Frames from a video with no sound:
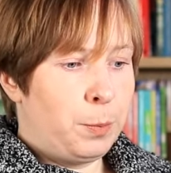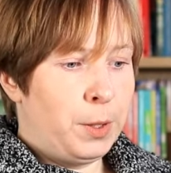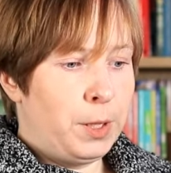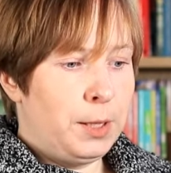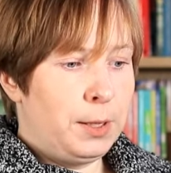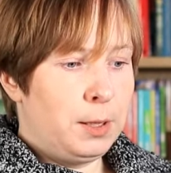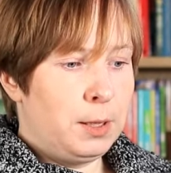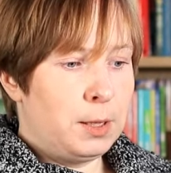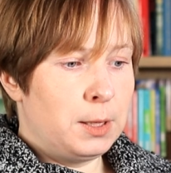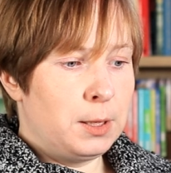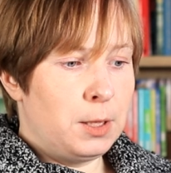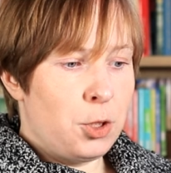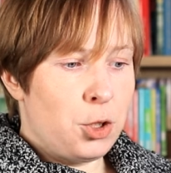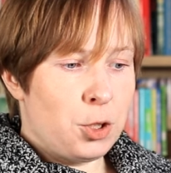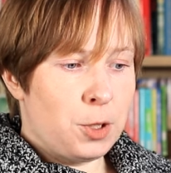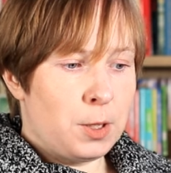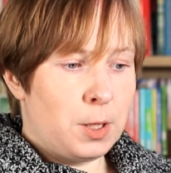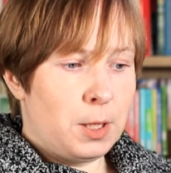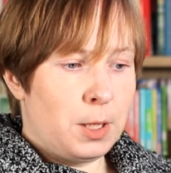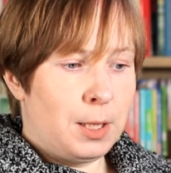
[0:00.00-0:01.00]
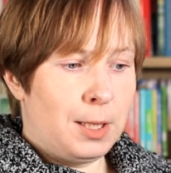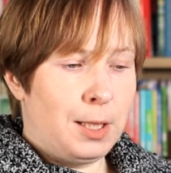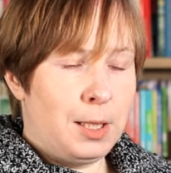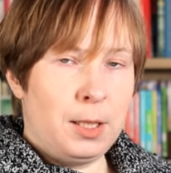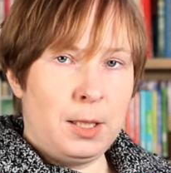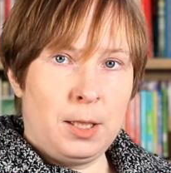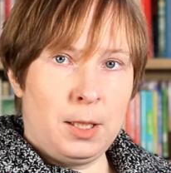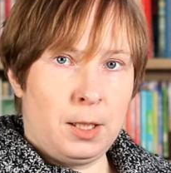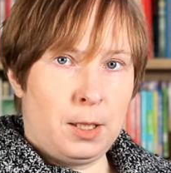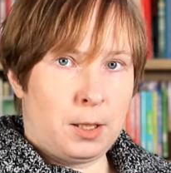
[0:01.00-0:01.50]
политеистических
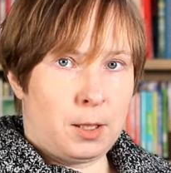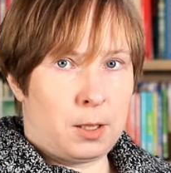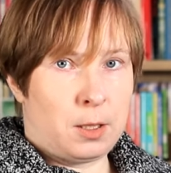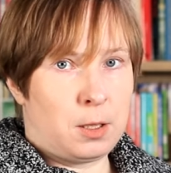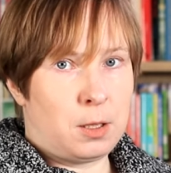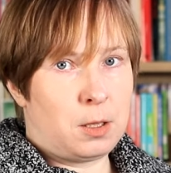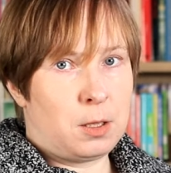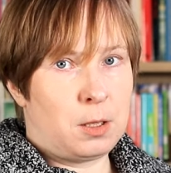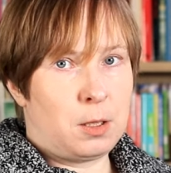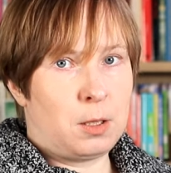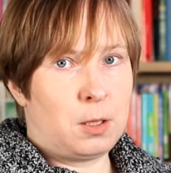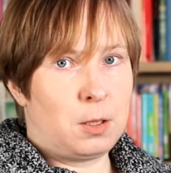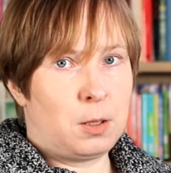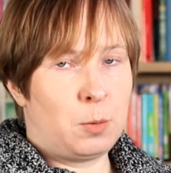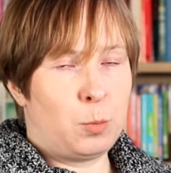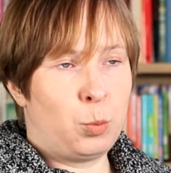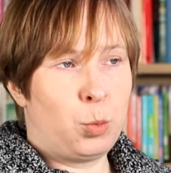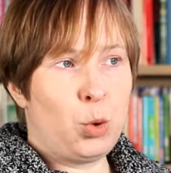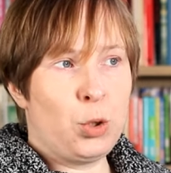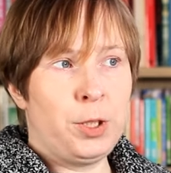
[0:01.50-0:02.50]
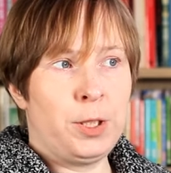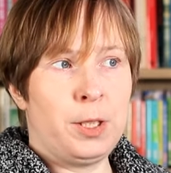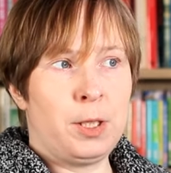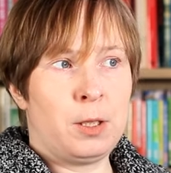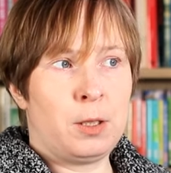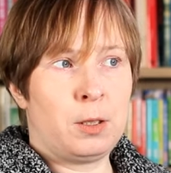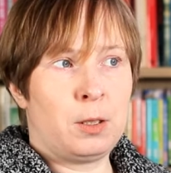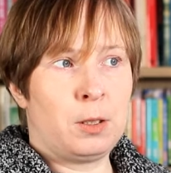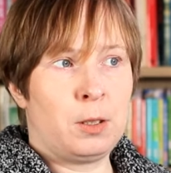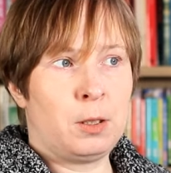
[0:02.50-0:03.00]
религиях
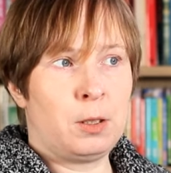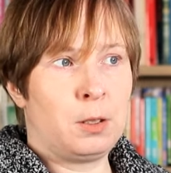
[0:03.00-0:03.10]
боги